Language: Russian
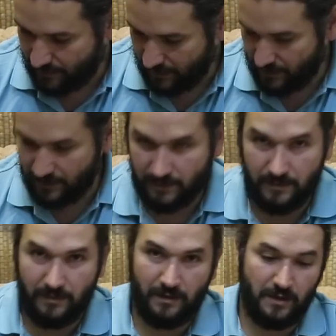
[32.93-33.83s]
мы
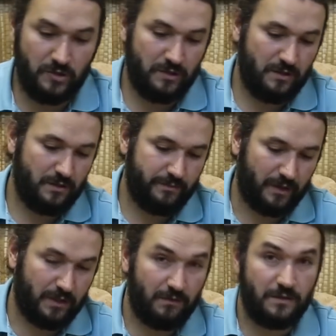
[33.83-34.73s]
начали
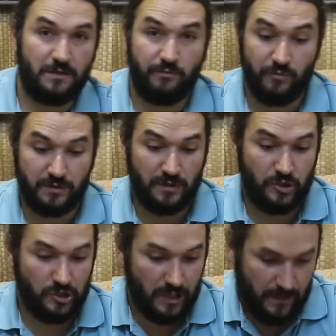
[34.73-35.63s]
продавать японский
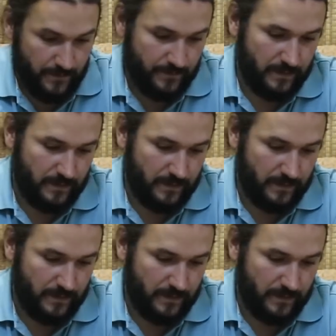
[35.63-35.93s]
чай.